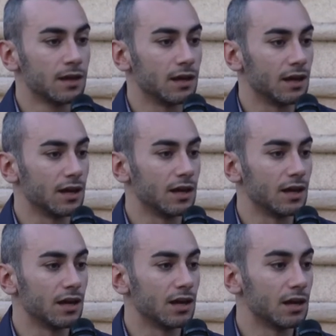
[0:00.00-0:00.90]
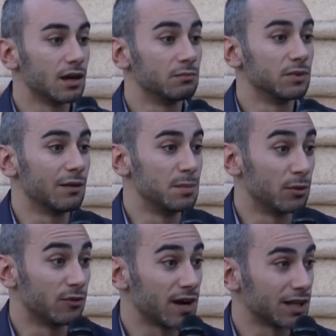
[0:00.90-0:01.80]
E
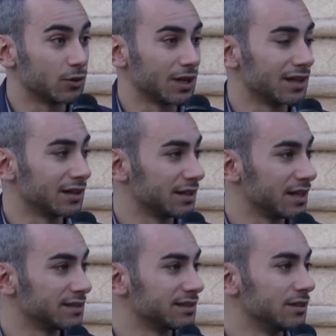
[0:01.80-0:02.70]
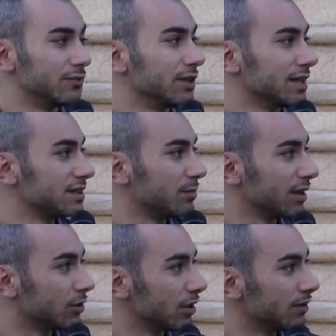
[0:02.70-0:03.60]
abbiamo fatto anche richieste di
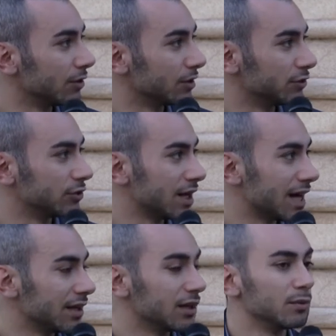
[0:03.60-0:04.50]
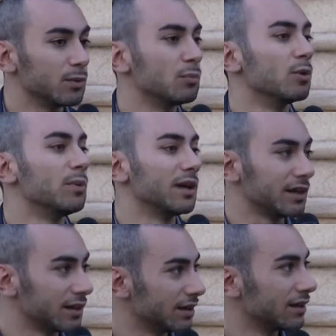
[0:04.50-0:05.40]
finanziamento a livello regionale proprio
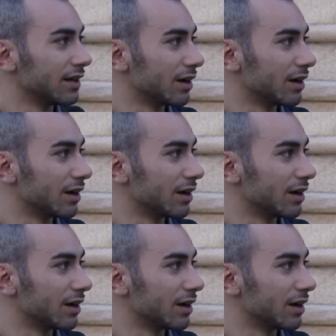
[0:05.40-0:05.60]
per eh,